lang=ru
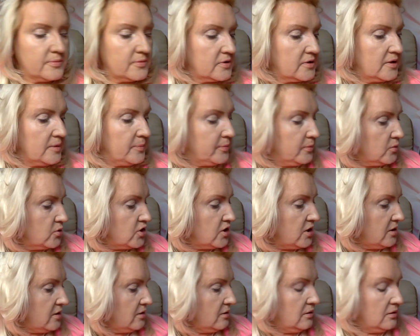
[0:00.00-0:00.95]
для
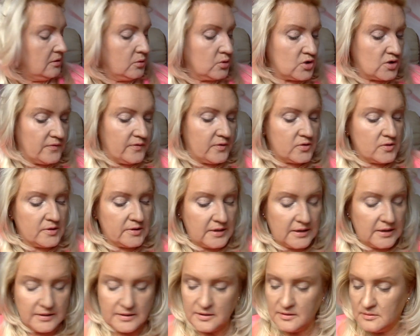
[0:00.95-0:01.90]
получения лучшего
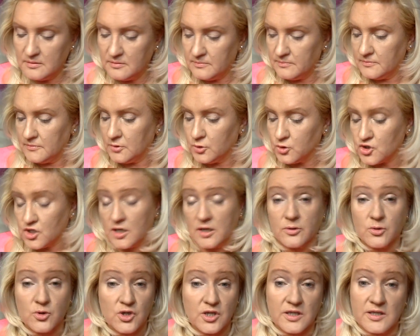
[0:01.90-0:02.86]
результата, лучше
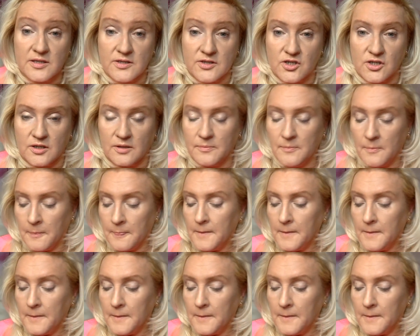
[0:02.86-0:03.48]
хорошие кисточки.